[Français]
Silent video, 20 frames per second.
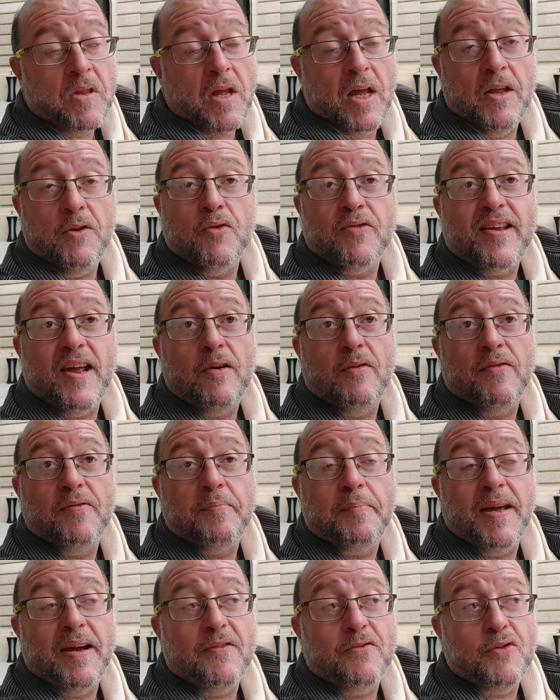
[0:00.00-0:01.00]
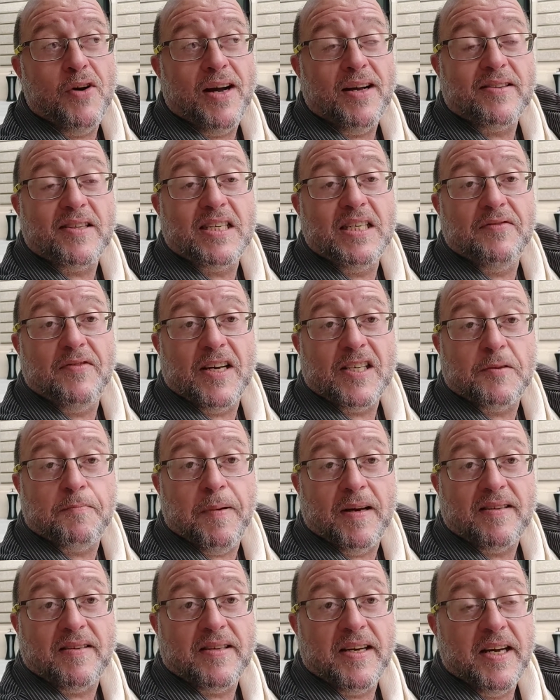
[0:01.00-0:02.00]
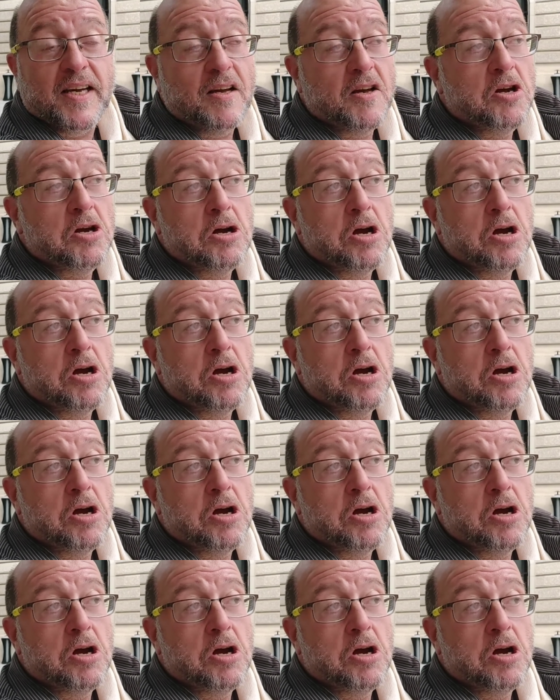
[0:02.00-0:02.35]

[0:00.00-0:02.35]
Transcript: et nous allons bien voir ce qui va se passer,